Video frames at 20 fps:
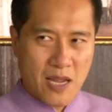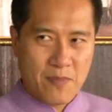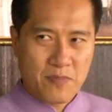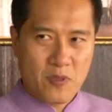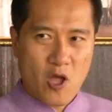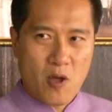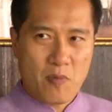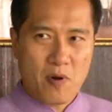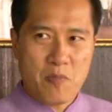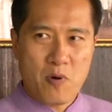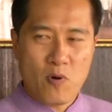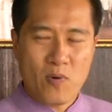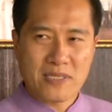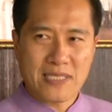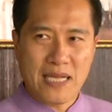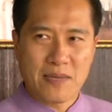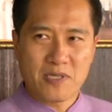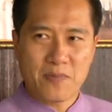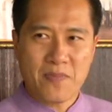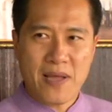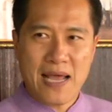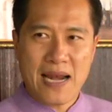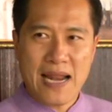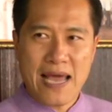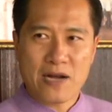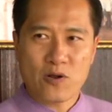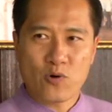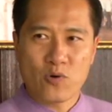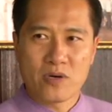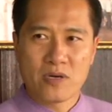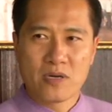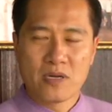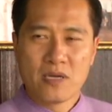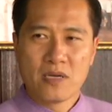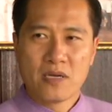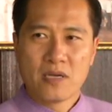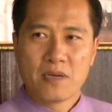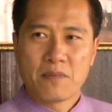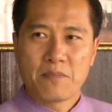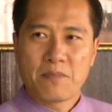คำตอบก็เพราะว่า 35 ล้านคน
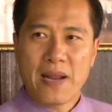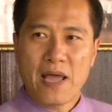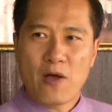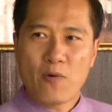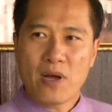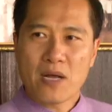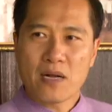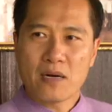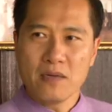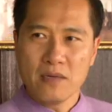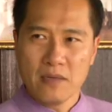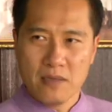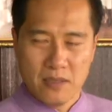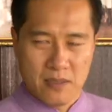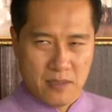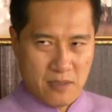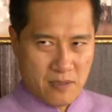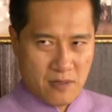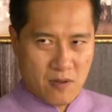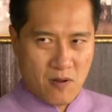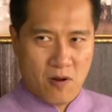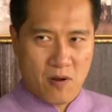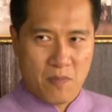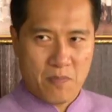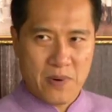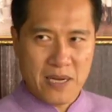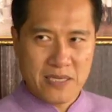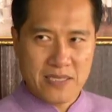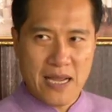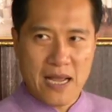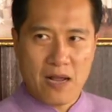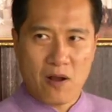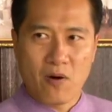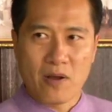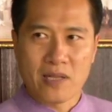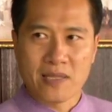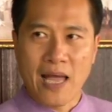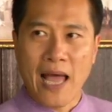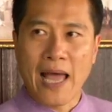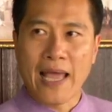แปลว่าครึ่งหนึ่งของประชา
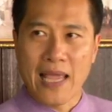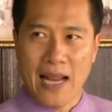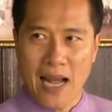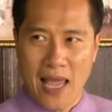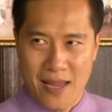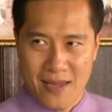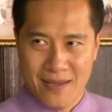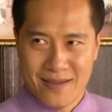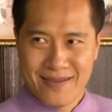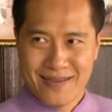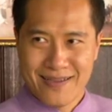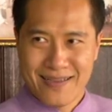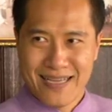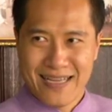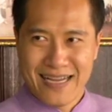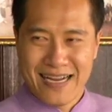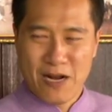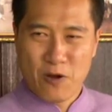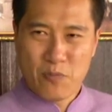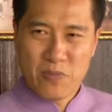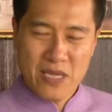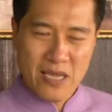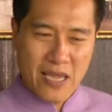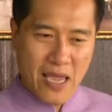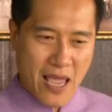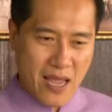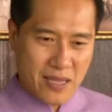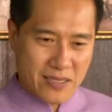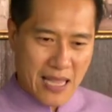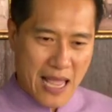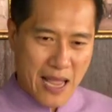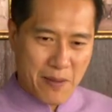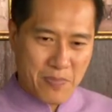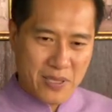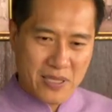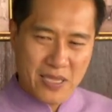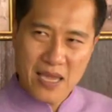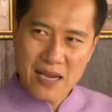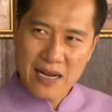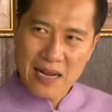กรไทยละเรามีแขกต่าง
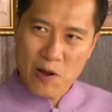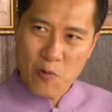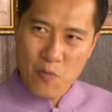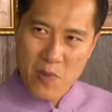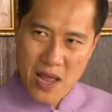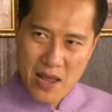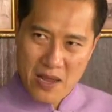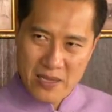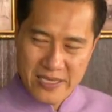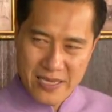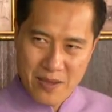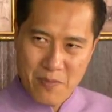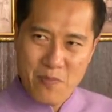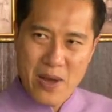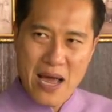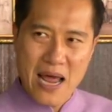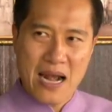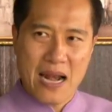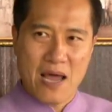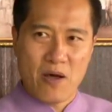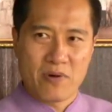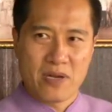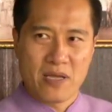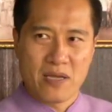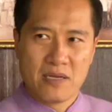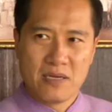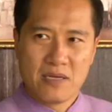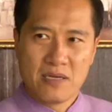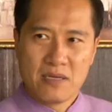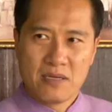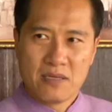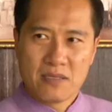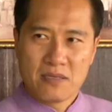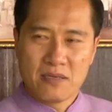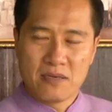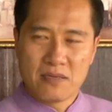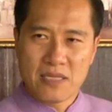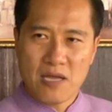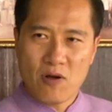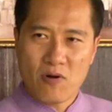ประเทศเข้ามาเยี่ยมบ้านเราเนี่ย
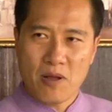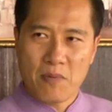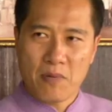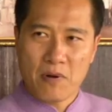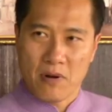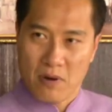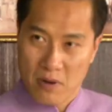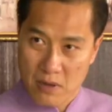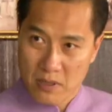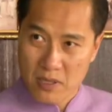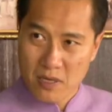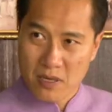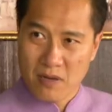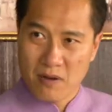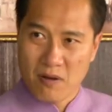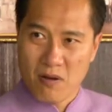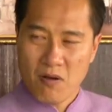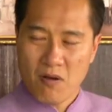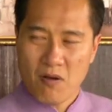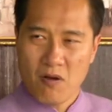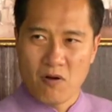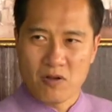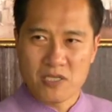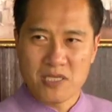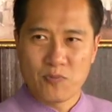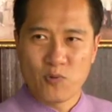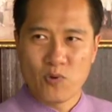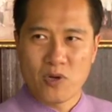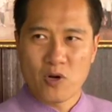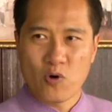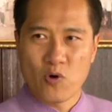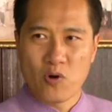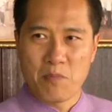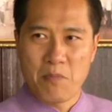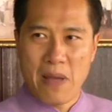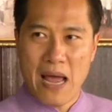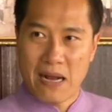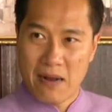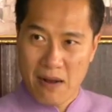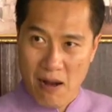ถึงเท่ากับครึ่งหนึ่งของจำนวนค
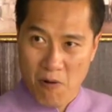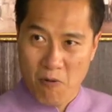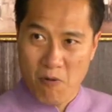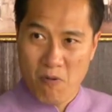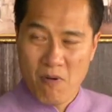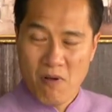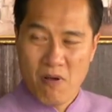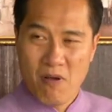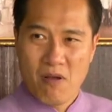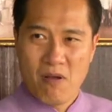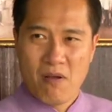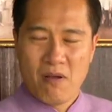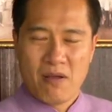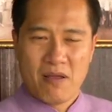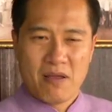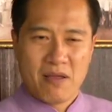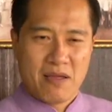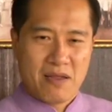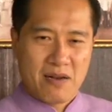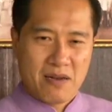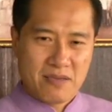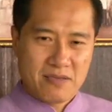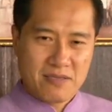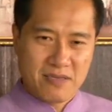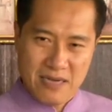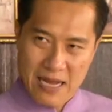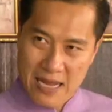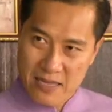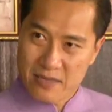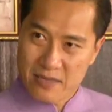นบ้านเราถึง